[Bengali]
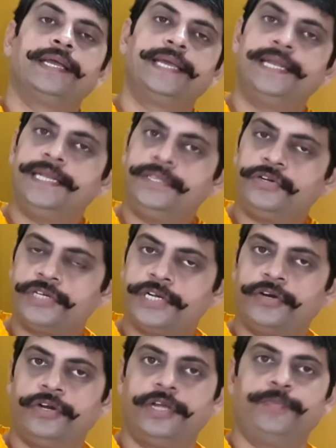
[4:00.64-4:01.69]
গিরীন্দ্র
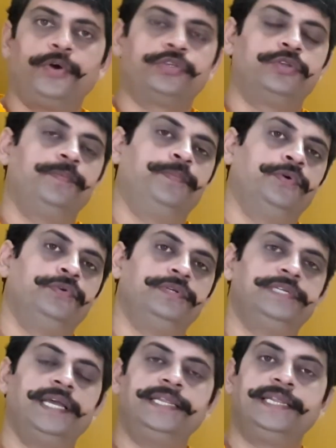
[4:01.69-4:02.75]
শেখরের বক্তব্য
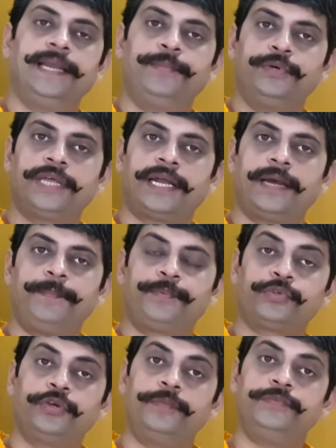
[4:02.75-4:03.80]
অনুযায়ী দেবতারা
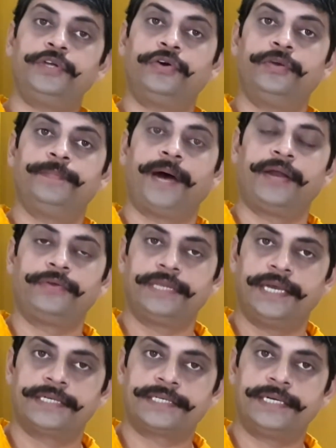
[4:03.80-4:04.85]
প্রথম যখন
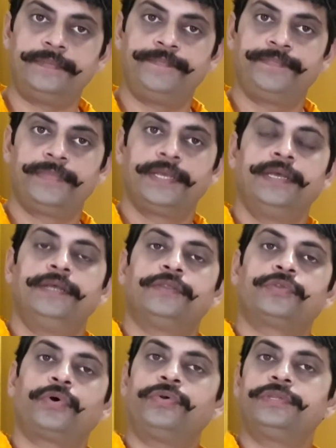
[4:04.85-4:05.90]
ভারতে আসেন
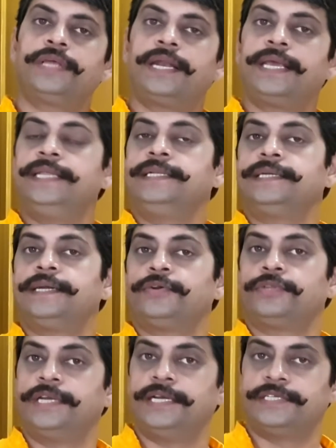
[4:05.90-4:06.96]
তখন তারা ইন্দ্রের
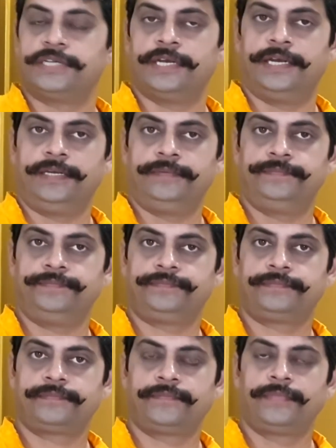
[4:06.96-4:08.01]
অধীনে ছিলেন
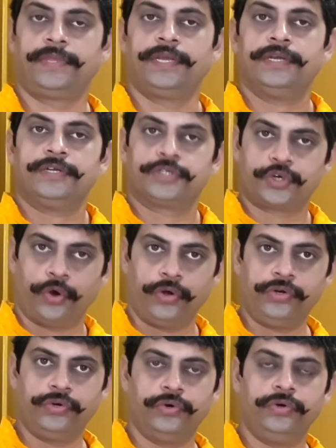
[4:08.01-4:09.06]

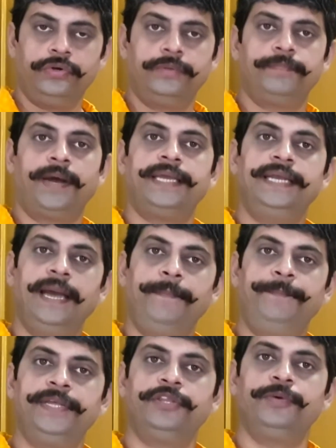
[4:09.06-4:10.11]
স্বর্গ বা
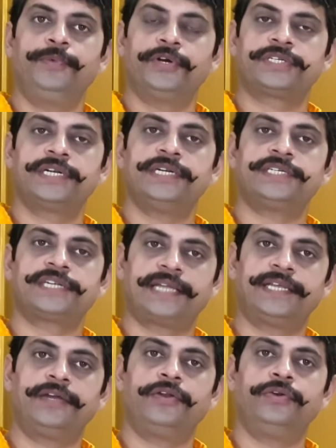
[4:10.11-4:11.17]
ইলাকৃত বর্ষের
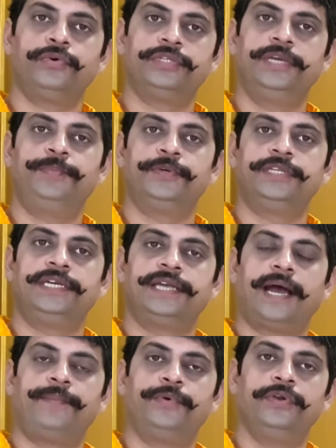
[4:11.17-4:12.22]
সাধারণ অধিপতির
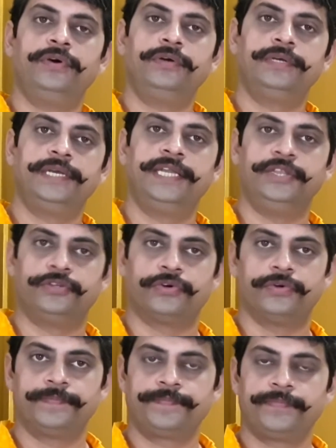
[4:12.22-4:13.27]
নাম হলো ইন্দ্র
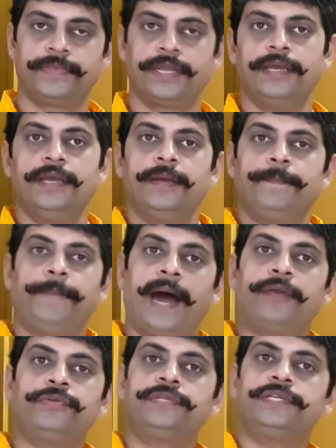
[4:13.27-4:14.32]

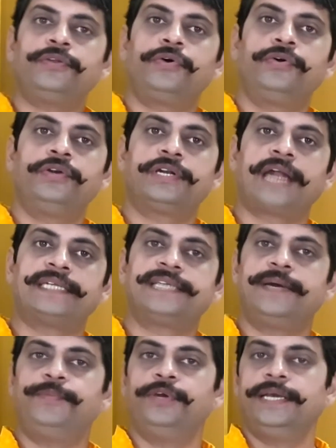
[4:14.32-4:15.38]
ভারতে তখন
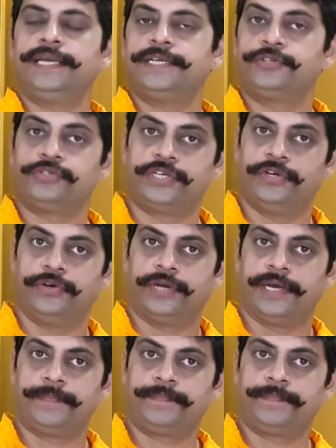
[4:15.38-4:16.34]
রাজা বলে কিছু ছিল না